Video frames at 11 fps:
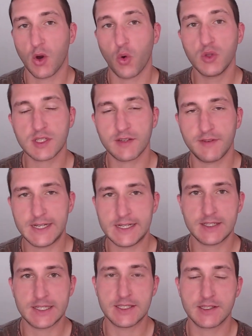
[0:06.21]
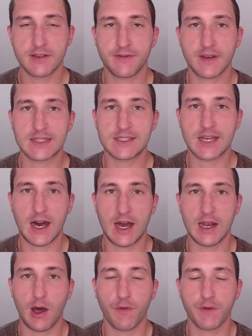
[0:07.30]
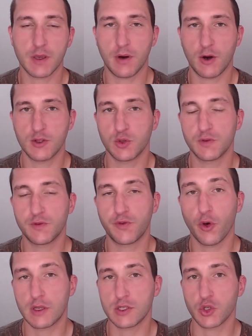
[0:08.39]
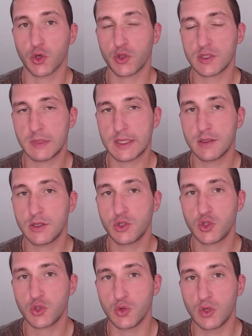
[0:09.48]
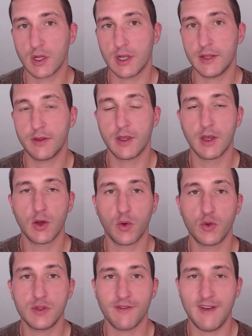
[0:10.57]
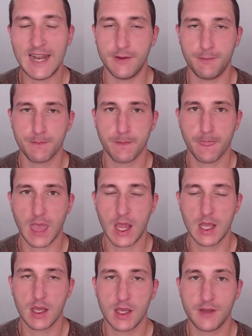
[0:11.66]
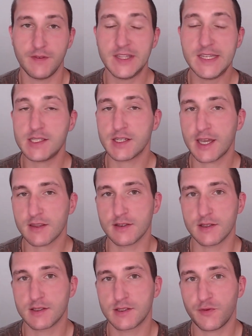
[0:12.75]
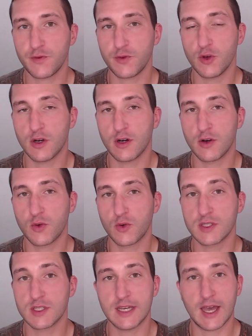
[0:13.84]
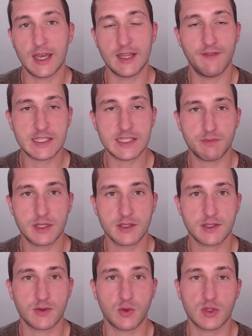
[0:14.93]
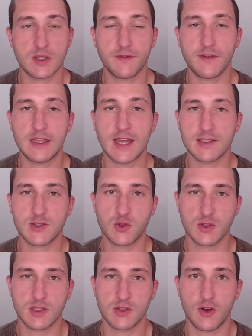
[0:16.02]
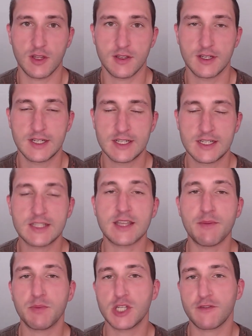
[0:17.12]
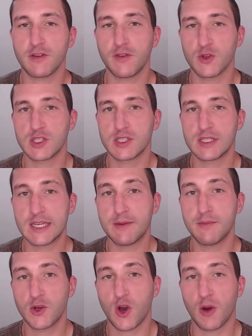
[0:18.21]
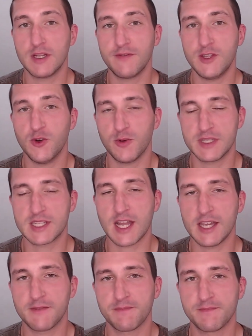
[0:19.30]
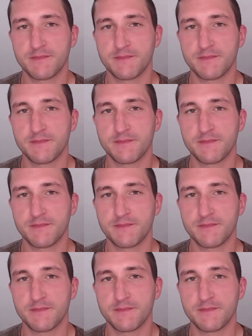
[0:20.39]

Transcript: Unsere Welt ist fraktal aufgebaut und folgt Rhythmen, Zyklen und Wellen. Wie wir diese Erkenntnis für unsere Investments und unsere Finanzen nutzen können, damit beschäftigen wir uns im kommenden Video. Bis gleich.